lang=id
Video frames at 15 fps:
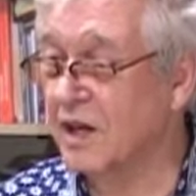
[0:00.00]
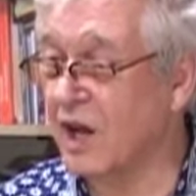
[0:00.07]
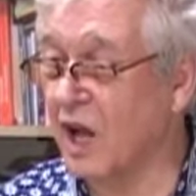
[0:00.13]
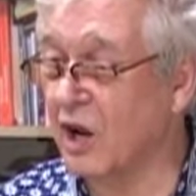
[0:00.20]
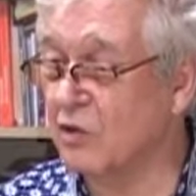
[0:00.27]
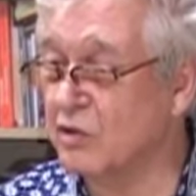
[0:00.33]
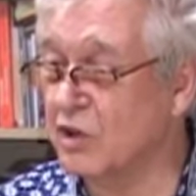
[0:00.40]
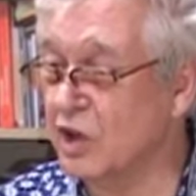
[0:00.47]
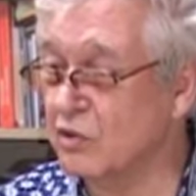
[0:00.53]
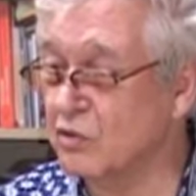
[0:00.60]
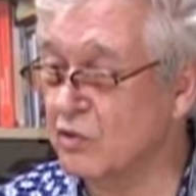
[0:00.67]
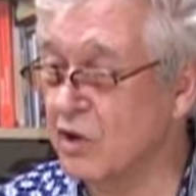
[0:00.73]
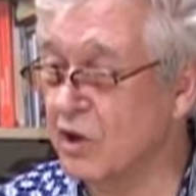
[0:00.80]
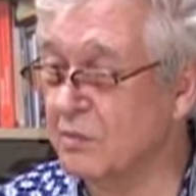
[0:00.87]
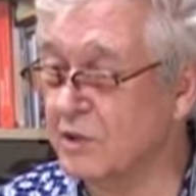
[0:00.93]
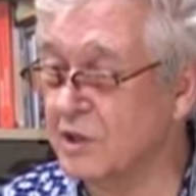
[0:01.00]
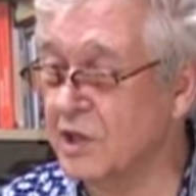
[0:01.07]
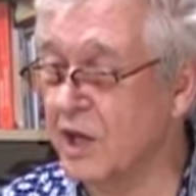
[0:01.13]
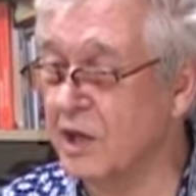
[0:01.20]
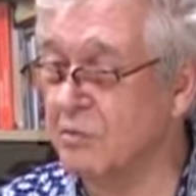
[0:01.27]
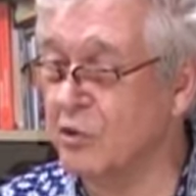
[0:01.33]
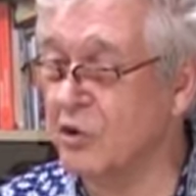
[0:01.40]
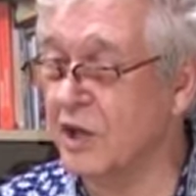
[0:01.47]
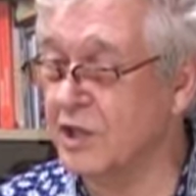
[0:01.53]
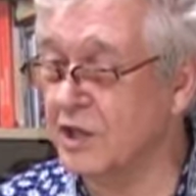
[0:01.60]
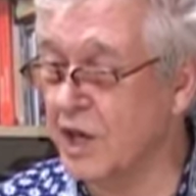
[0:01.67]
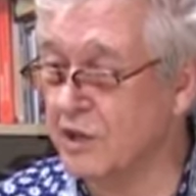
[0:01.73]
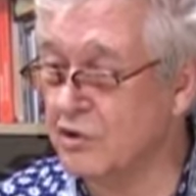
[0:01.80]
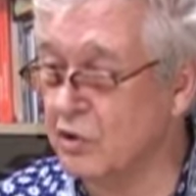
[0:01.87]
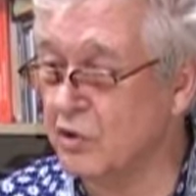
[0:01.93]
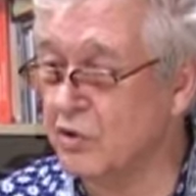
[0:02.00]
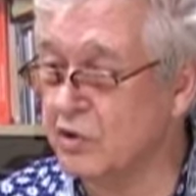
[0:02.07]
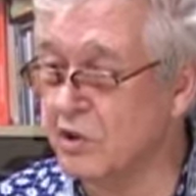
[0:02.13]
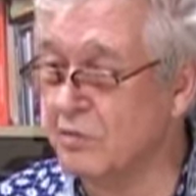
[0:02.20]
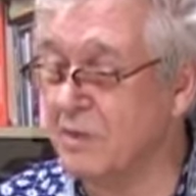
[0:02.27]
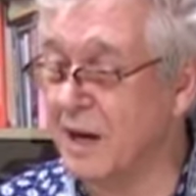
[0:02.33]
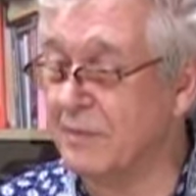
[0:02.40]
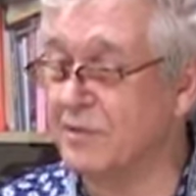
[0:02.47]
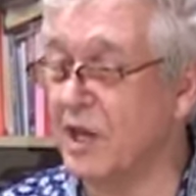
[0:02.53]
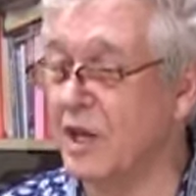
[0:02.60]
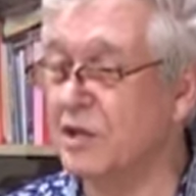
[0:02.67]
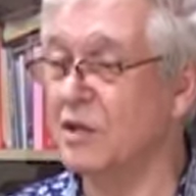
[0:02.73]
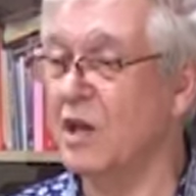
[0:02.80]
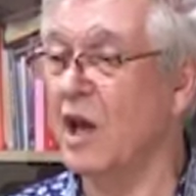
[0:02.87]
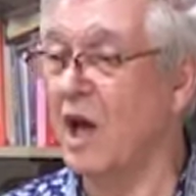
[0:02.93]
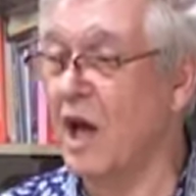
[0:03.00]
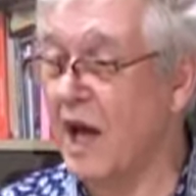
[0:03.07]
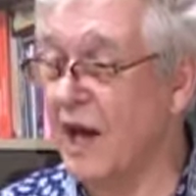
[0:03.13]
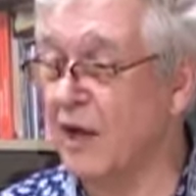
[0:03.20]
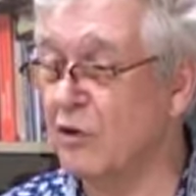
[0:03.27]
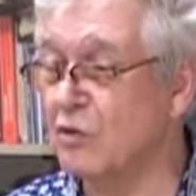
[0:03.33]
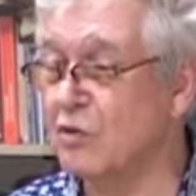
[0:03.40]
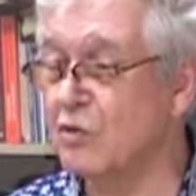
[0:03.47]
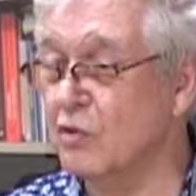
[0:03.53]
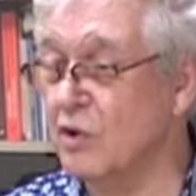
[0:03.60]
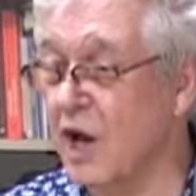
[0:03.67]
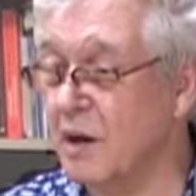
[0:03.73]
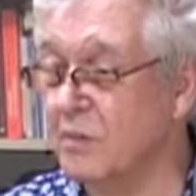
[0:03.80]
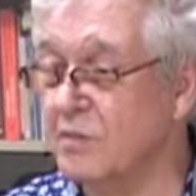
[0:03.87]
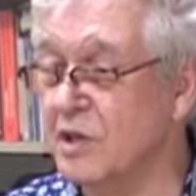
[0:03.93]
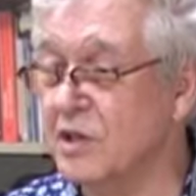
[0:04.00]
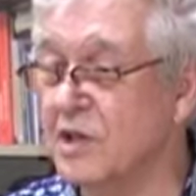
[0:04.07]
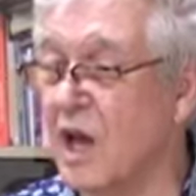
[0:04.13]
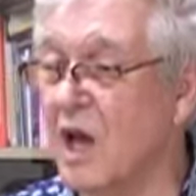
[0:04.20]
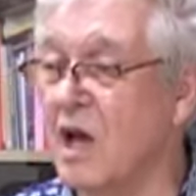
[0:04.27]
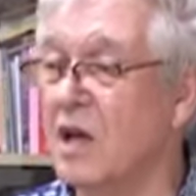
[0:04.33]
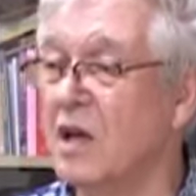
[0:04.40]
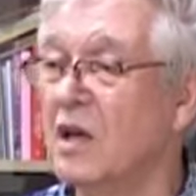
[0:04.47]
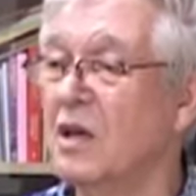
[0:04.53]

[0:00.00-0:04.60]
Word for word: kalau dia sudah menjadi murid Yesus dibaptis harus juga bisa